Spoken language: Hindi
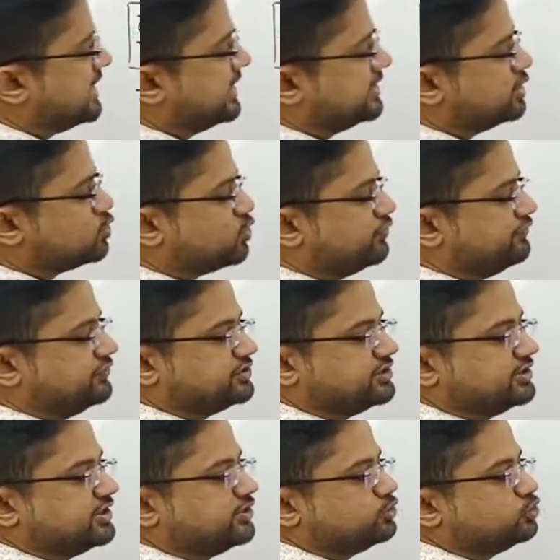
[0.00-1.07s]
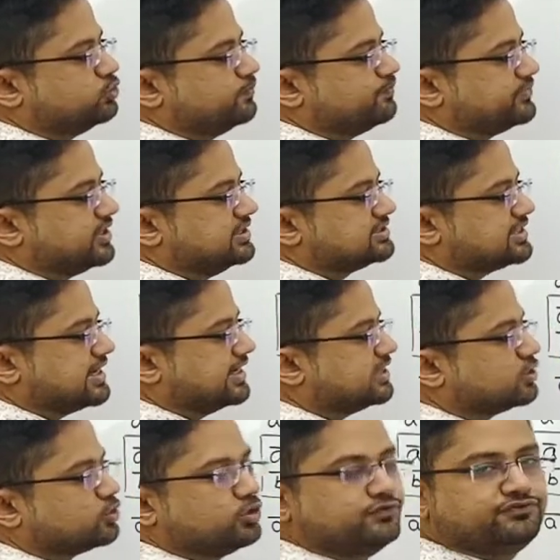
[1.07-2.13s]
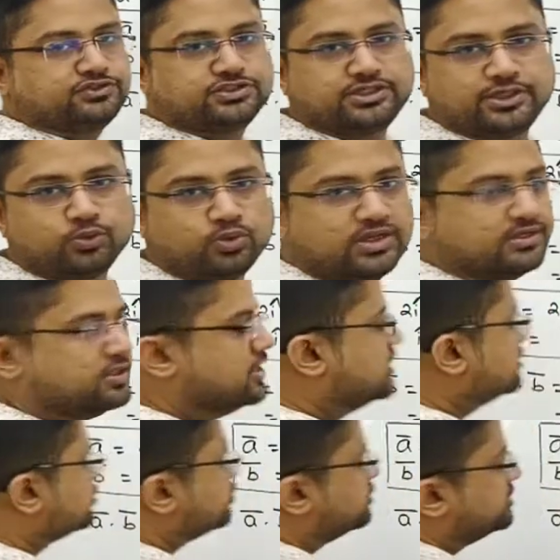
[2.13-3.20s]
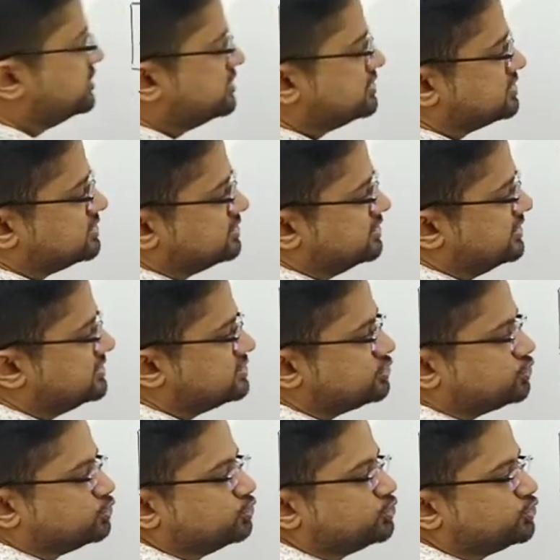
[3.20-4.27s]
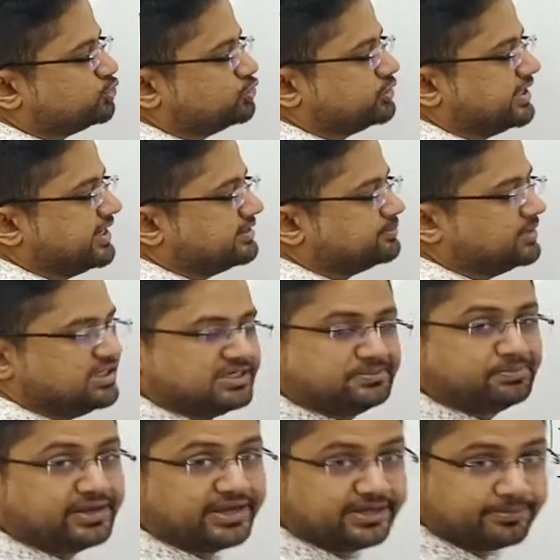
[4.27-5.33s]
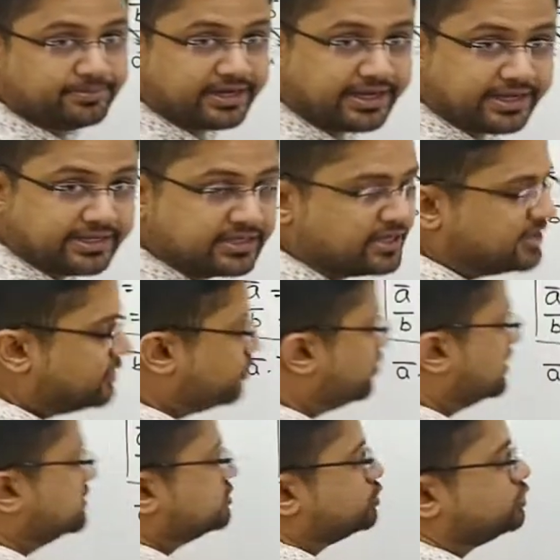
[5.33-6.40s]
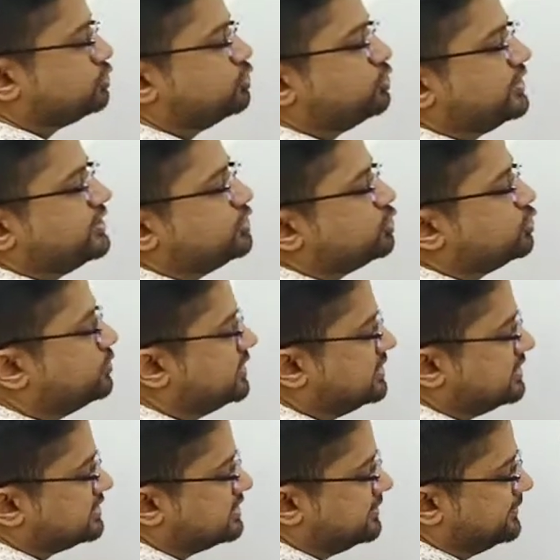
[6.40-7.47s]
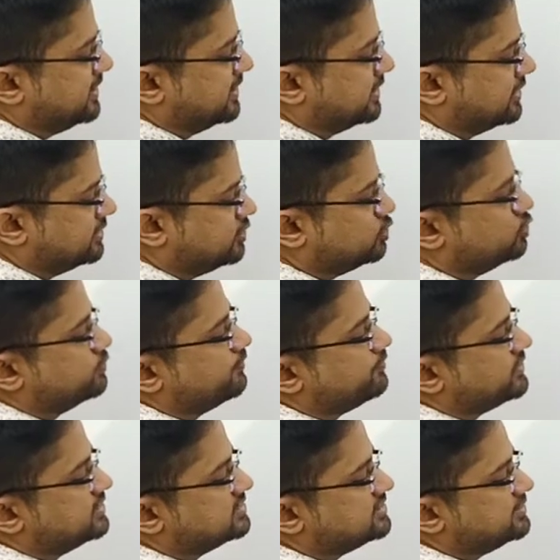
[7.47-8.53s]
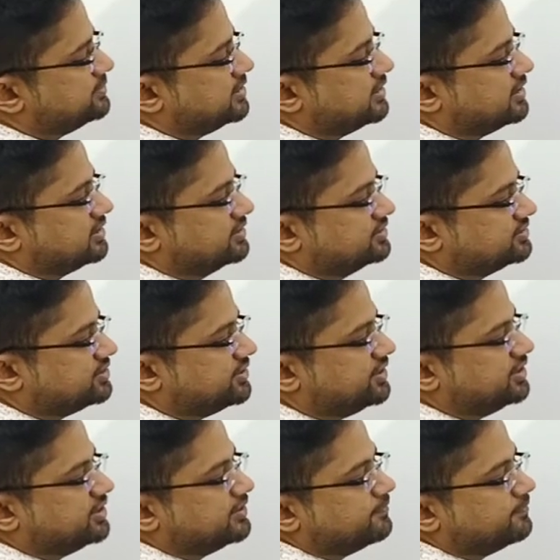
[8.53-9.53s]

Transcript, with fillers: आई का कोएफिशिएंट है टू इस आई का कोएफिशिएंट है वन सो दिस दिस टू शुड गेट मल्टीप्लाइड बाय वन सो टू इंटू वन कितना मिलेगा टू सिमिलरली थ्री